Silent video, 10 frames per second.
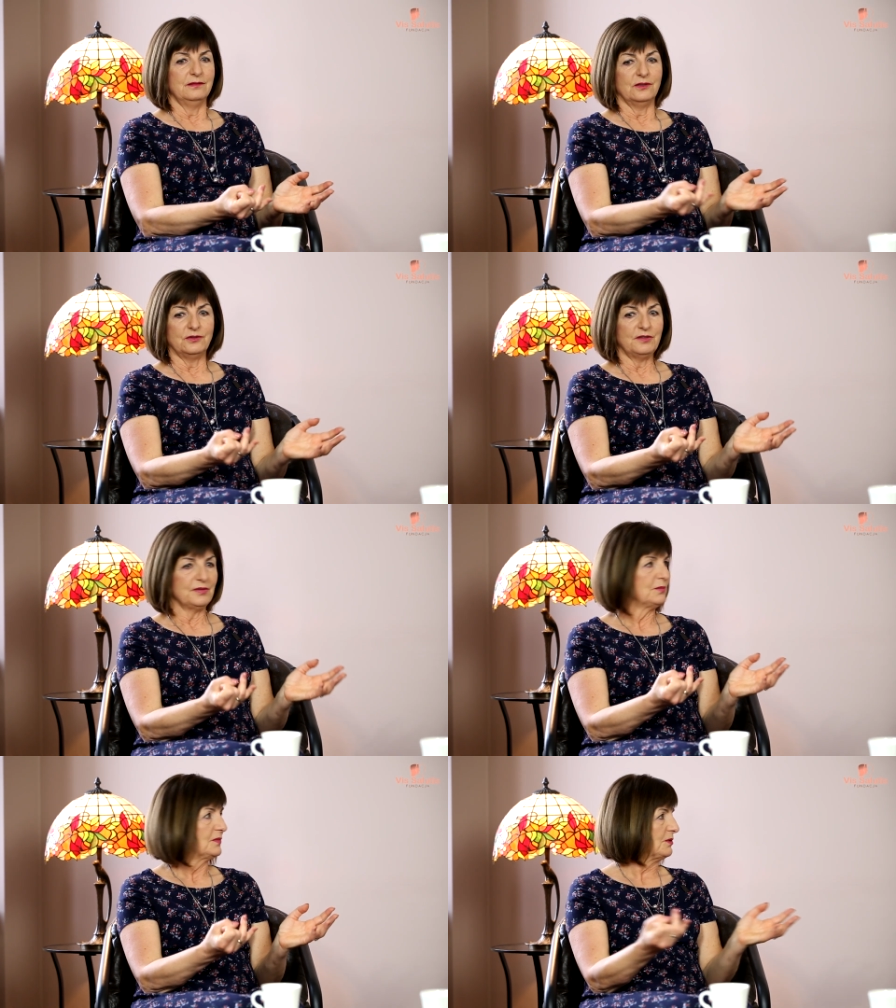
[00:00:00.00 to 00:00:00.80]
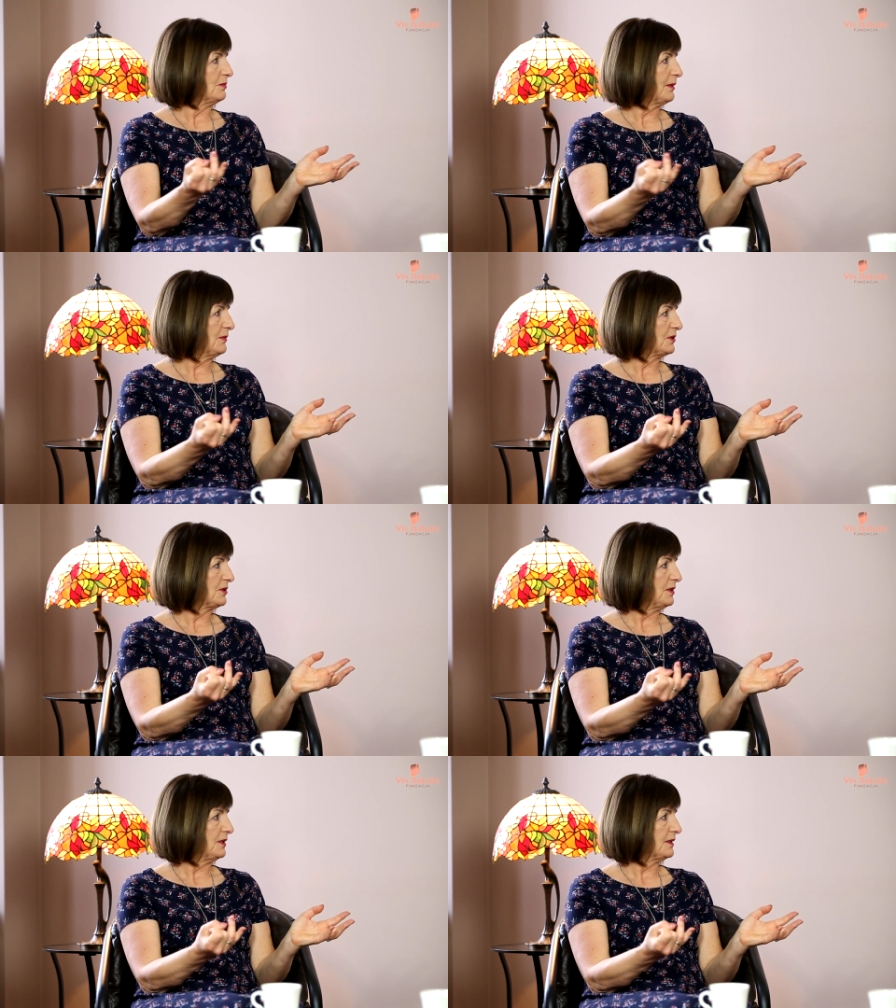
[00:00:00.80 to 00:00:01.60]
No nie wiem, czym tam
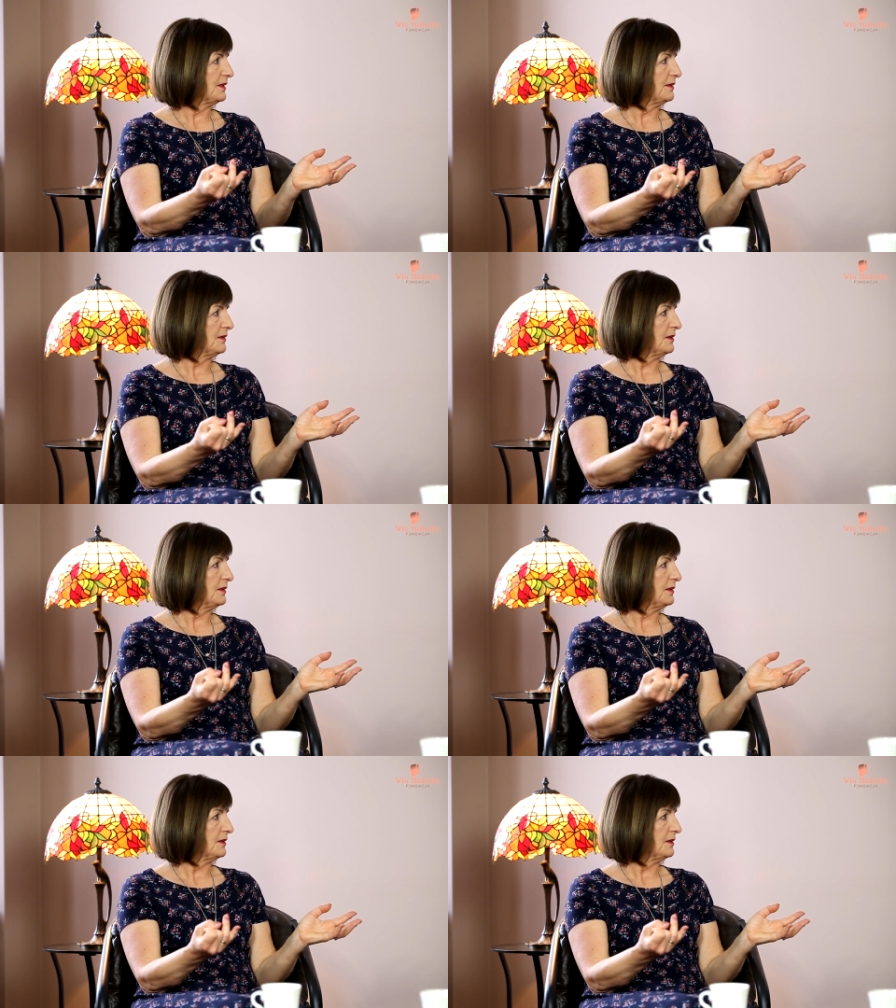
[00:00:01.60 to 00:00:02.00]
jeszcze nie jest. Nie